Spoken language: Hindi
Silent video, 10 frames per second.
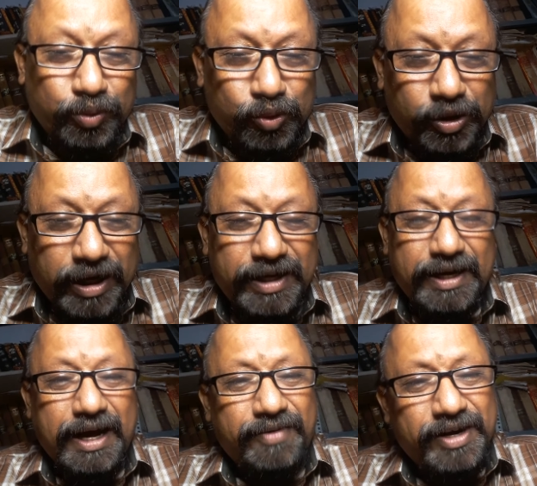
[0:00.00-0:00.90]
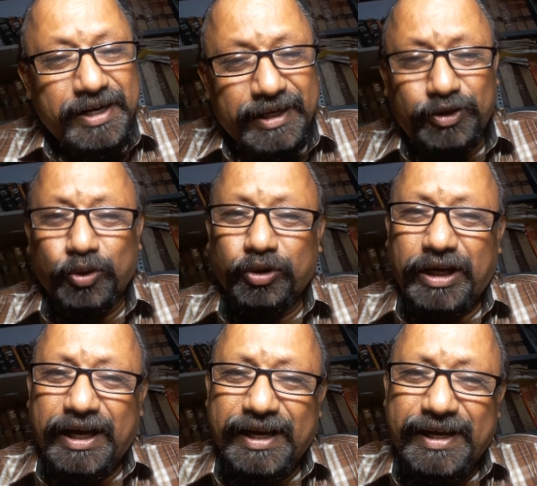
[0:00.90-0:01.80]
भूखंड आवंटित
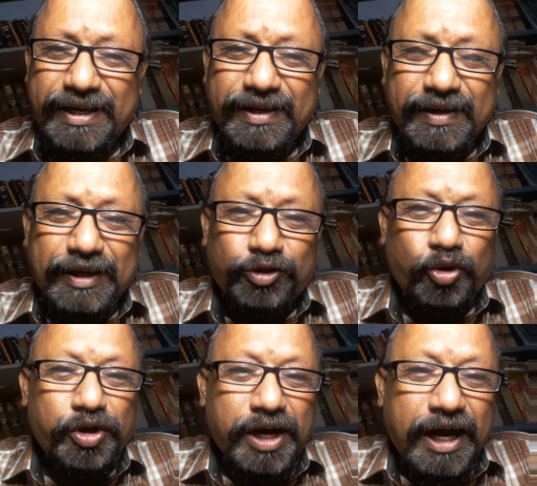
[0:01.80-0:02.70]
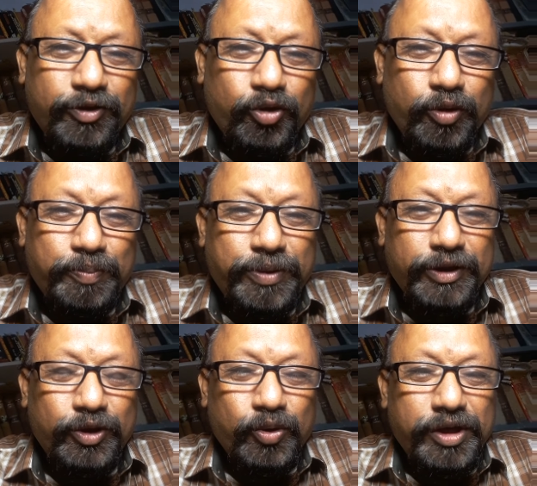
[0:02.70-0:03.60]
होता है तो ना तो
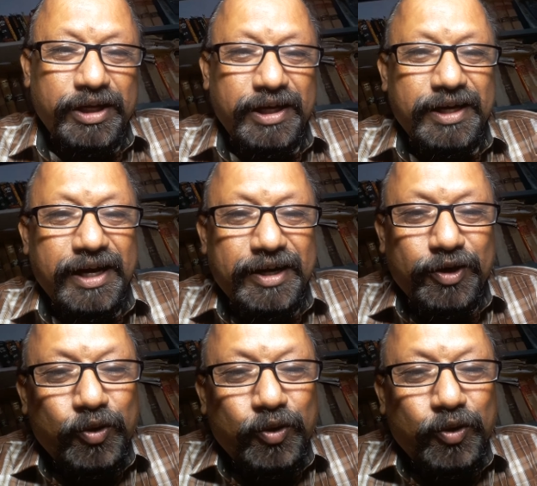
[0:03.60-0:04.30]
वृद्ध होने के कारण